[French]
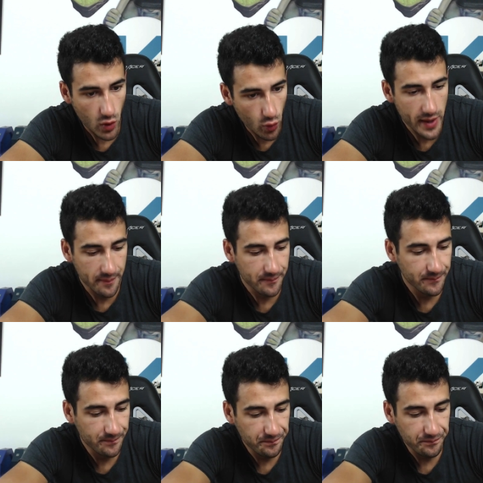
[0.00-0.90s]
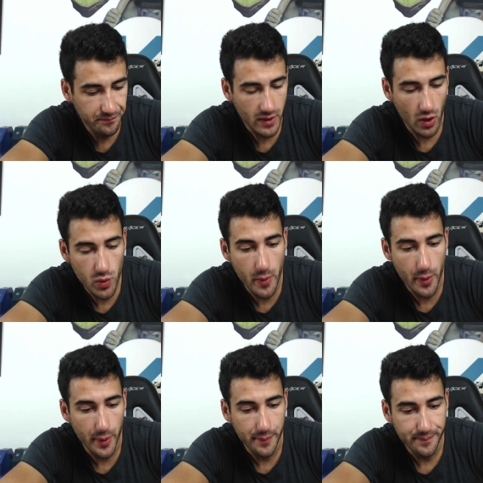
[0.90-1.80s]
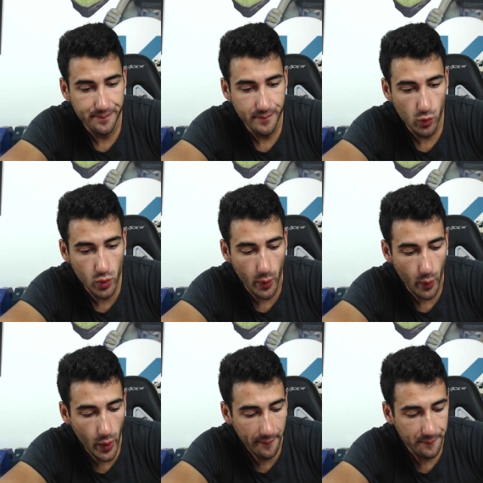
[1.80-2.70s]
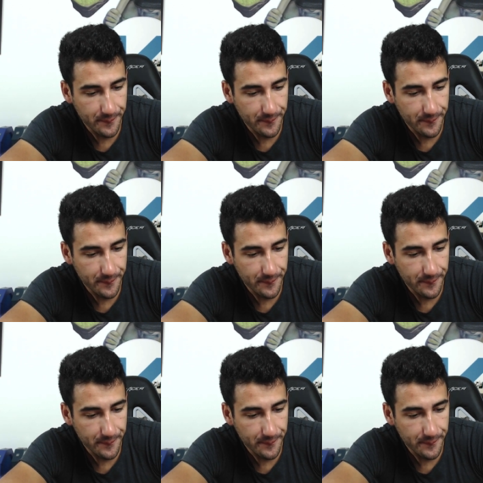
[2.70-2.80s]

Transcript: Ouais, ouais, ouais, ouais, ouais, ouais,